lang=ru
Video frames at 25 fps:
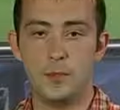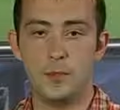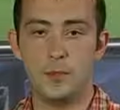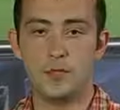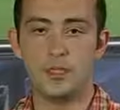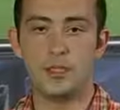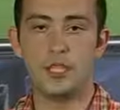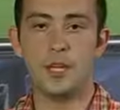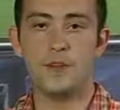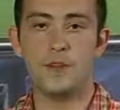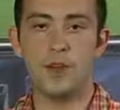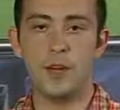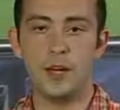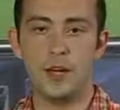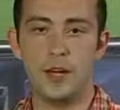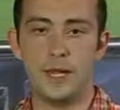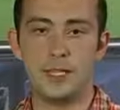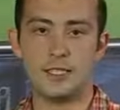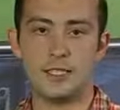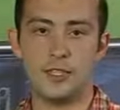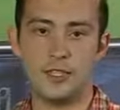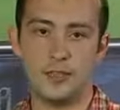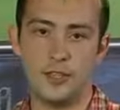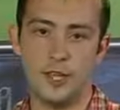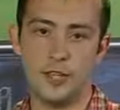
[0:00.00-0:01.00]
Минздрав
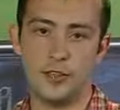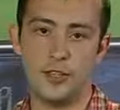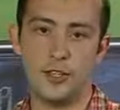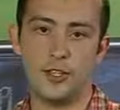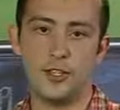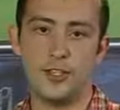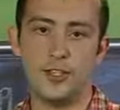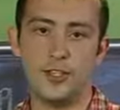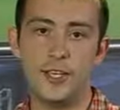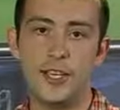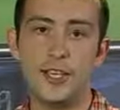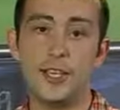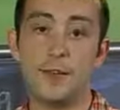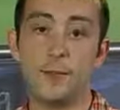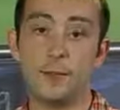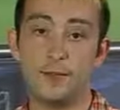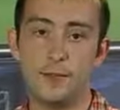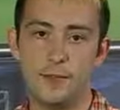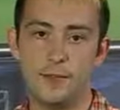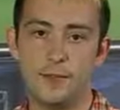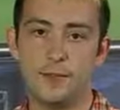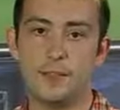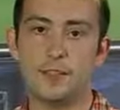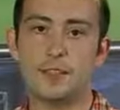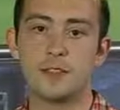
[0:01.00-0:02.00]
Хакасии на этой неделе
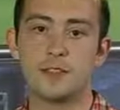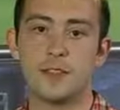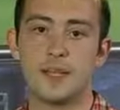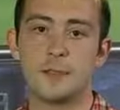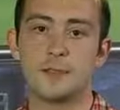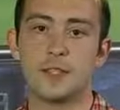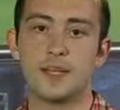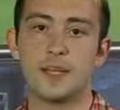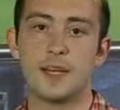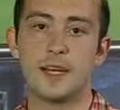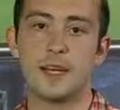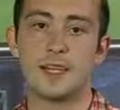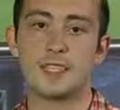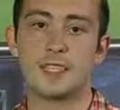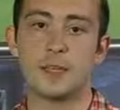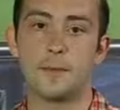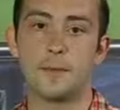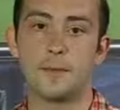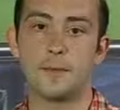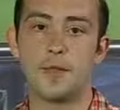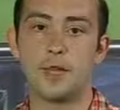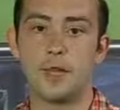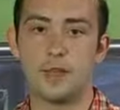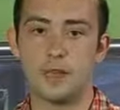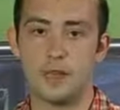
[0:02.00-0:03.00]
удивил своим
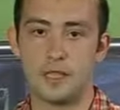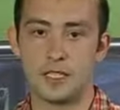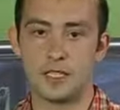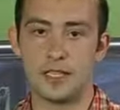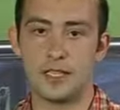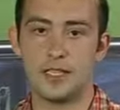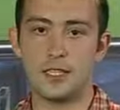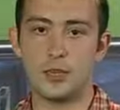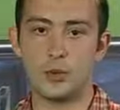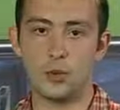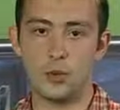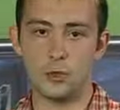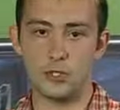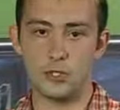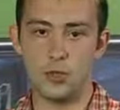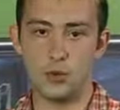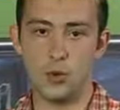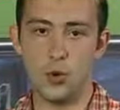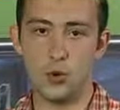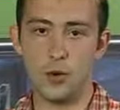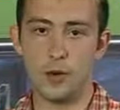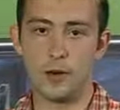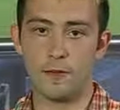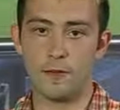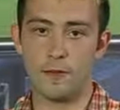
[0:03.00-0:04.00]
заказом. На сайте
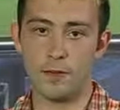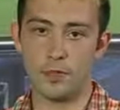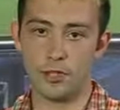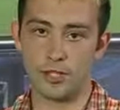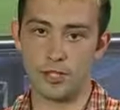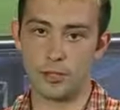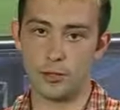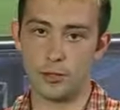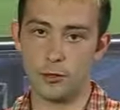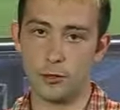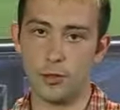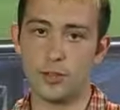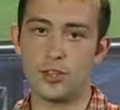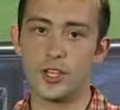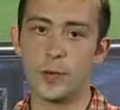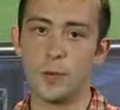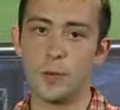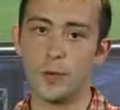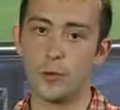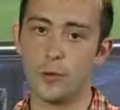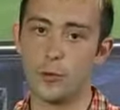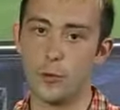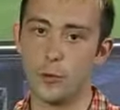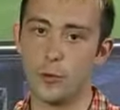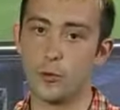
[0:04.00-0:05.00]
госзакупок выложен лот на
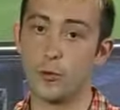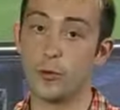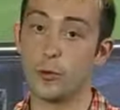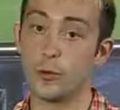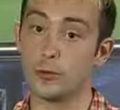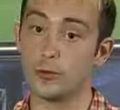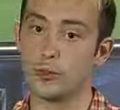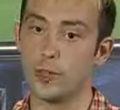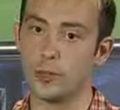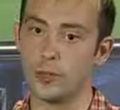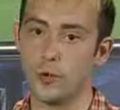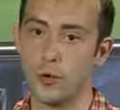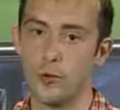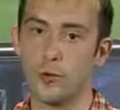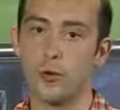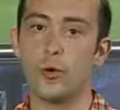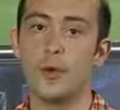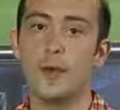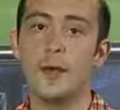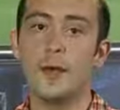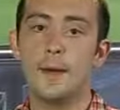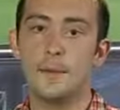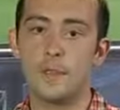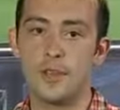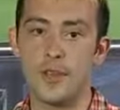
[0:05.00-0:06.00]
покупку и
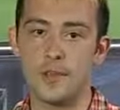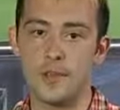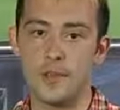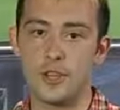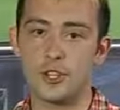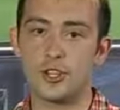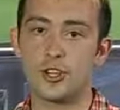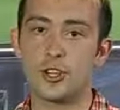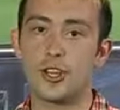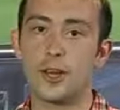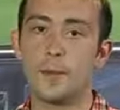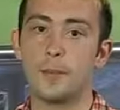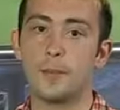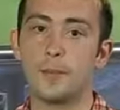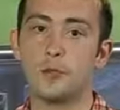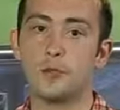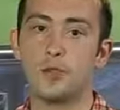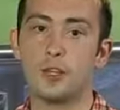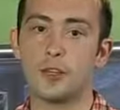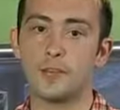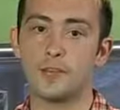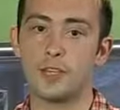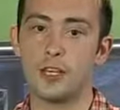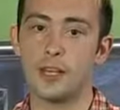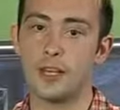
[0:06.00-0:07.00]
установку новейших
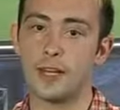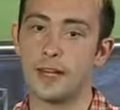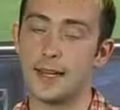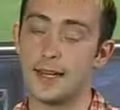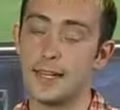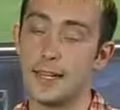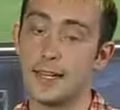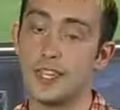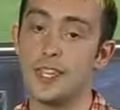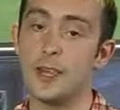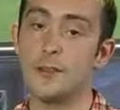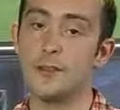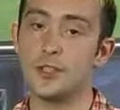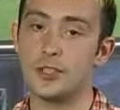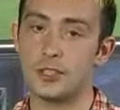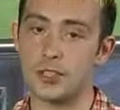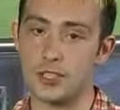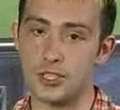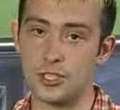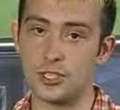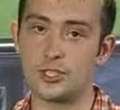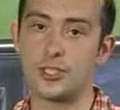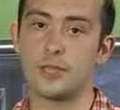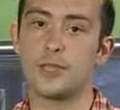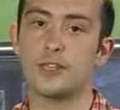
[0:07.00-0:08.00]
компьютеров для хранения
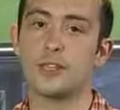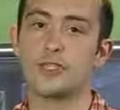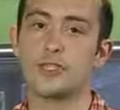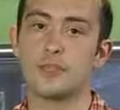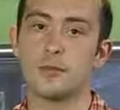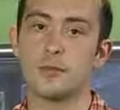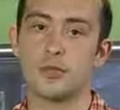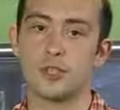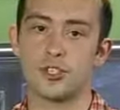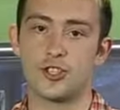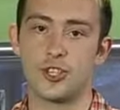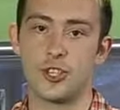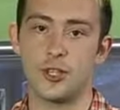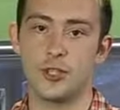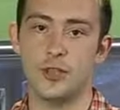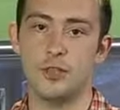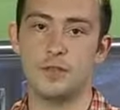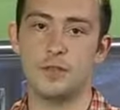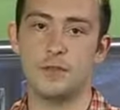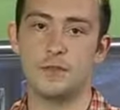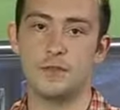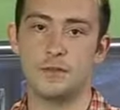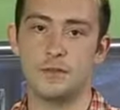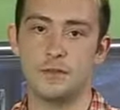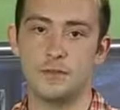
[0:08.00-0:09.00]
медицинских
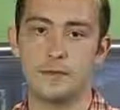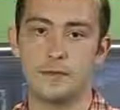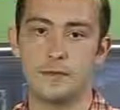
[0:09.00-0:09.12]
изображений.